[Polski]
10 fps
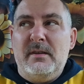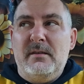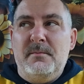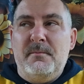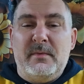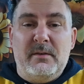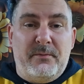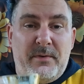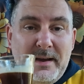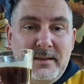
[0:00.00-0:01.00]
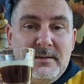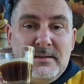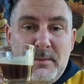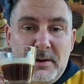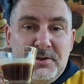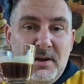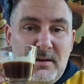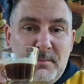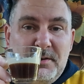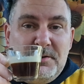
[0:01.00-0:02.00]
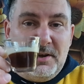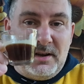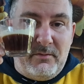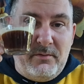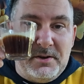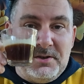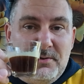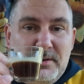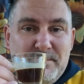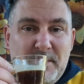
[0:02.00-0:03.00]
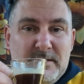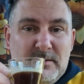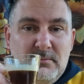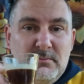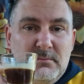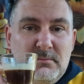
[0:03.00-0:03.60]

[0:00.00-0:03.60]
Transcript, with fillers: Mm, fajne, smaczne, aromatyczne kawy właśnie do espresso,